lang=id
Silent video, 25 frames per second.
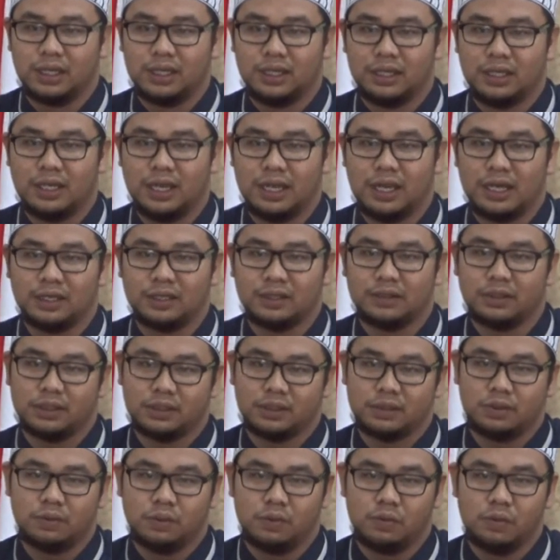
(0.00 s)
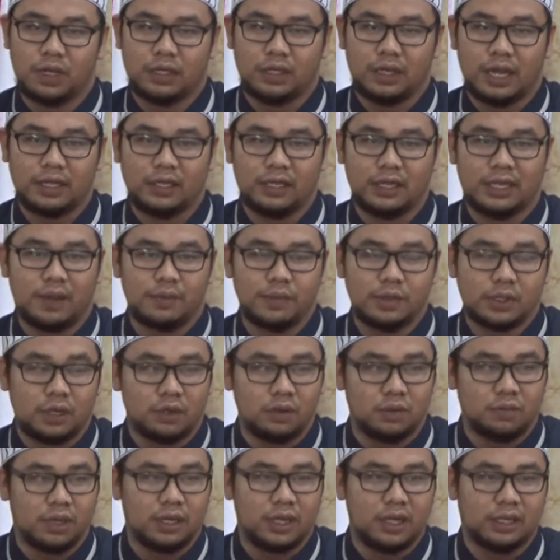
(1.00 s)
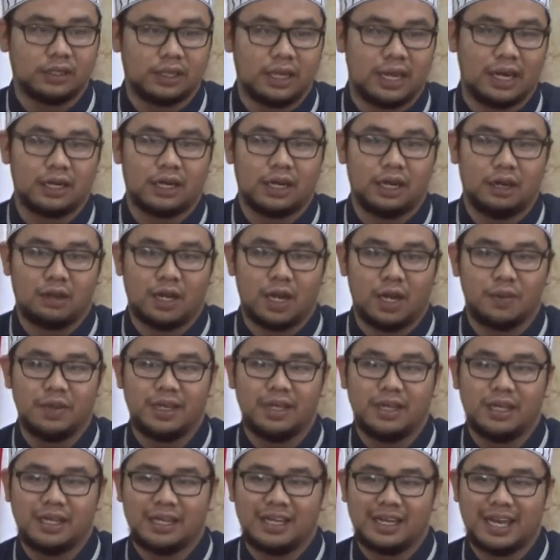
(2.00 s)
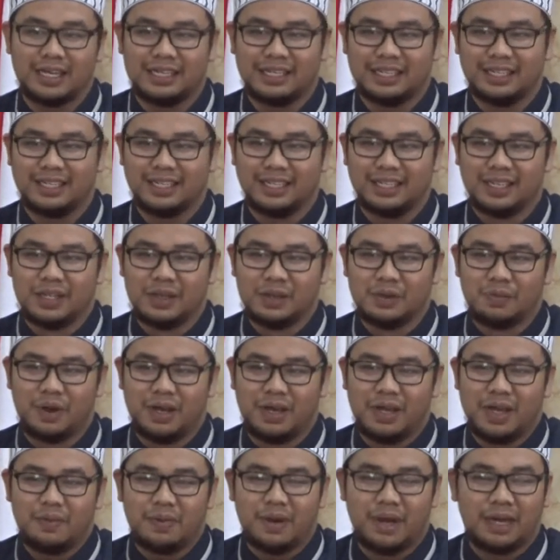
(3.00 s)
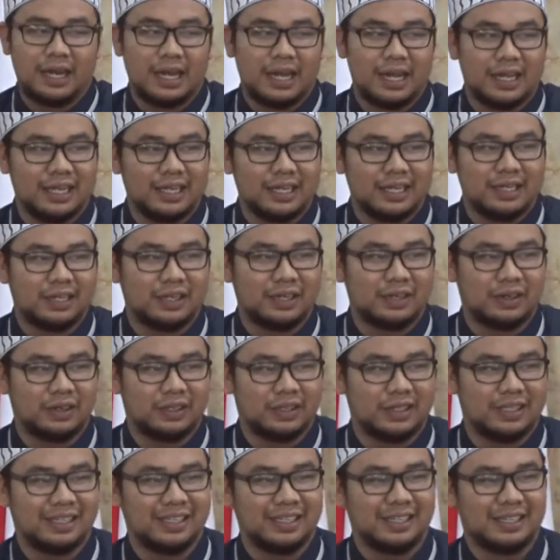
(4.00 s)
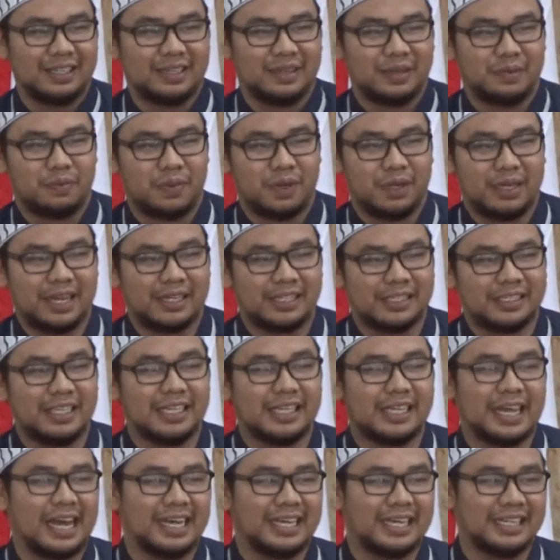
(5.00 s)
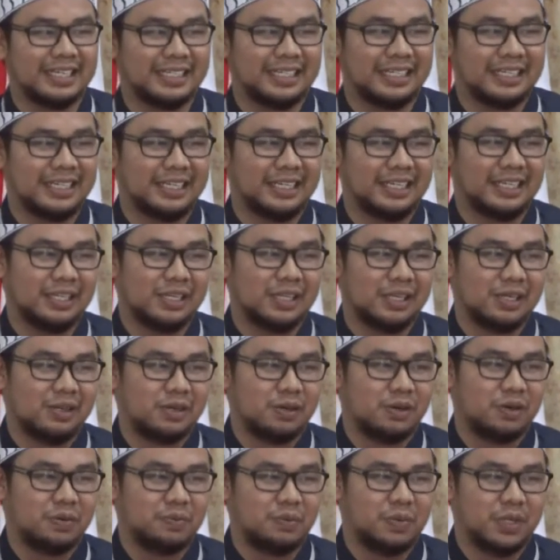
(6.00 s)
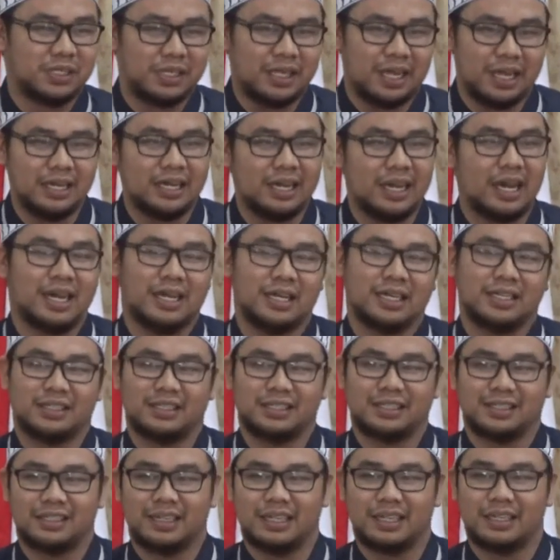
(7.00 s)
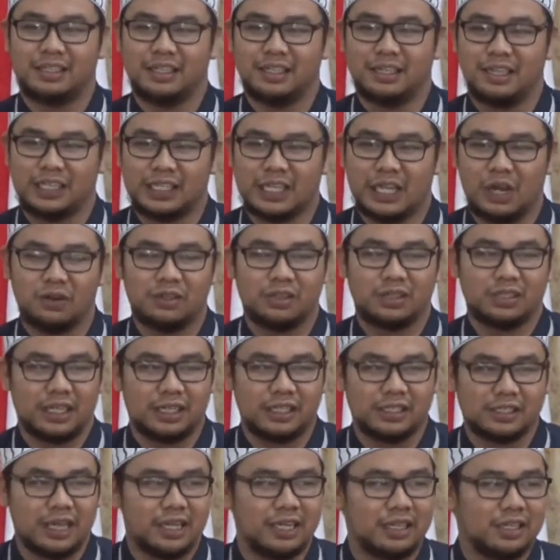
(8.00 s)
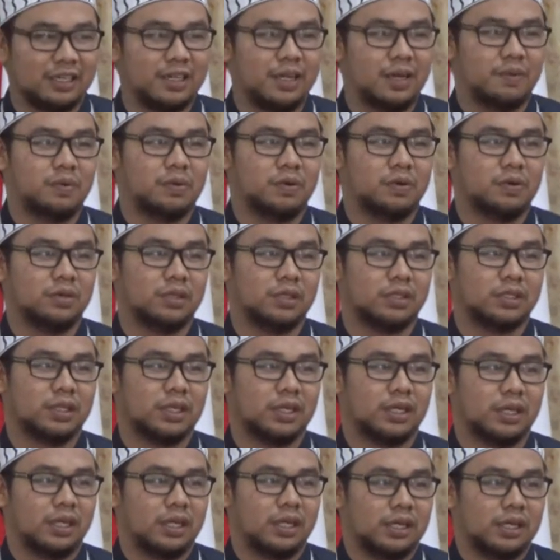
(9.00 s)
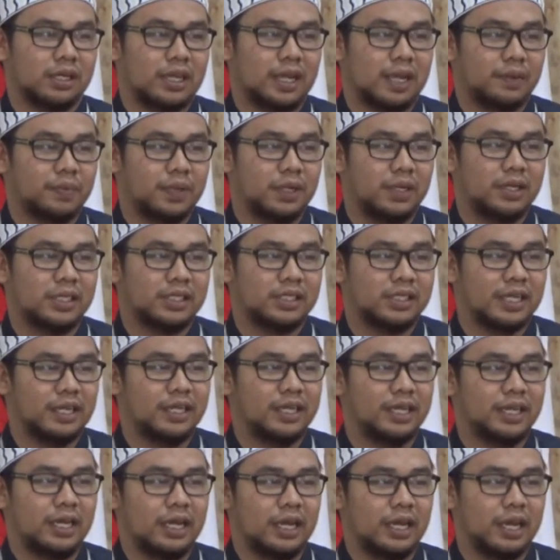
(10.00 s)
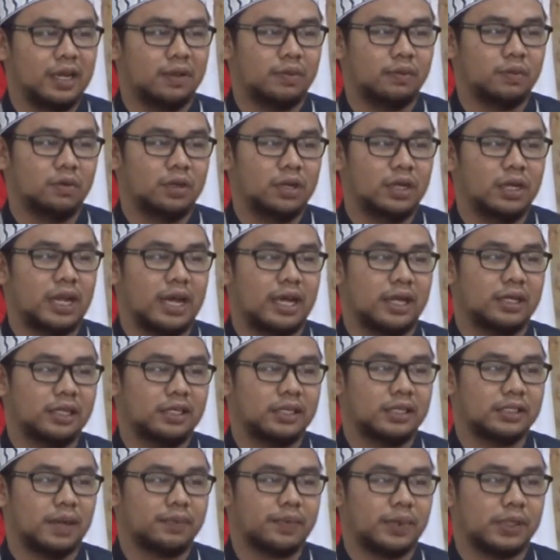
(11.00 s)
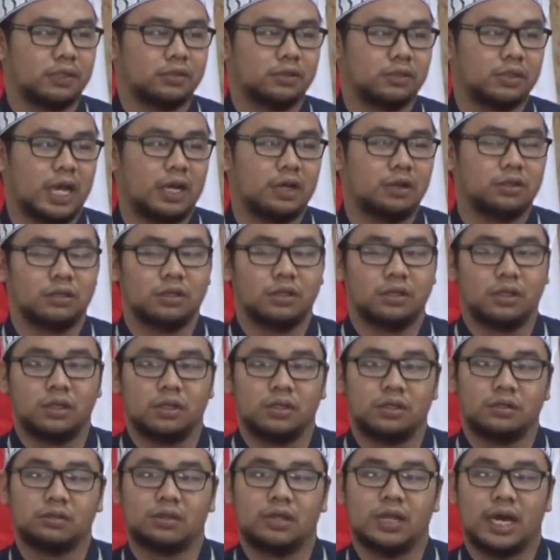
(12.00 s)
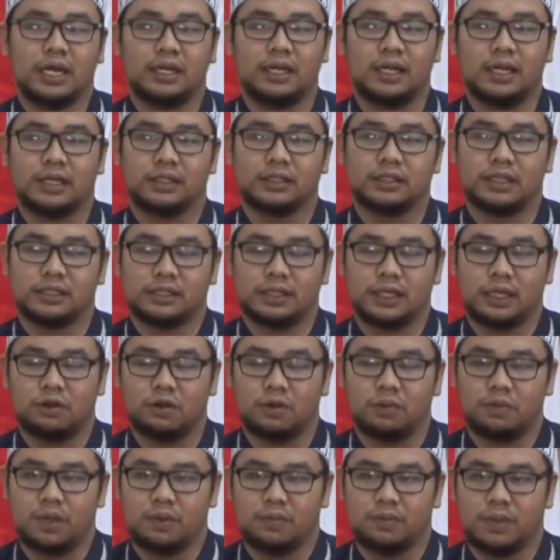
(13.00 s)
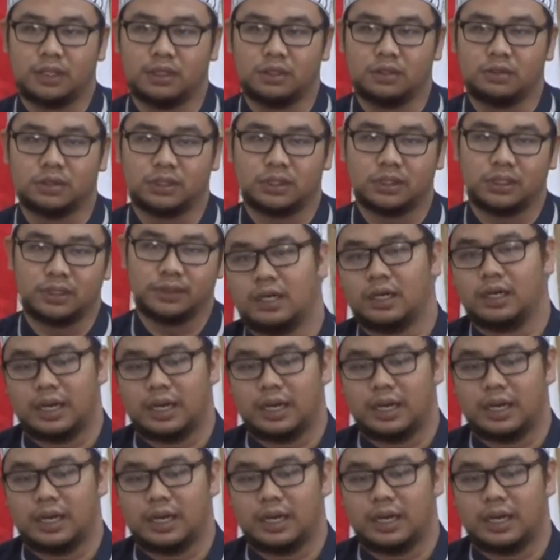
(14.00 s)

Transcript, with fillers: Ini yang membuat hati kami selalu bergetar kalau kami ingat bagaimana wah, menyaksikan. Ya. Bisa nggak ya, tiga tahun selesai 30 juz. Tapi di sini Alhamdulillah tidak sampai satu tahun sudah ada yang selesai 25 juz.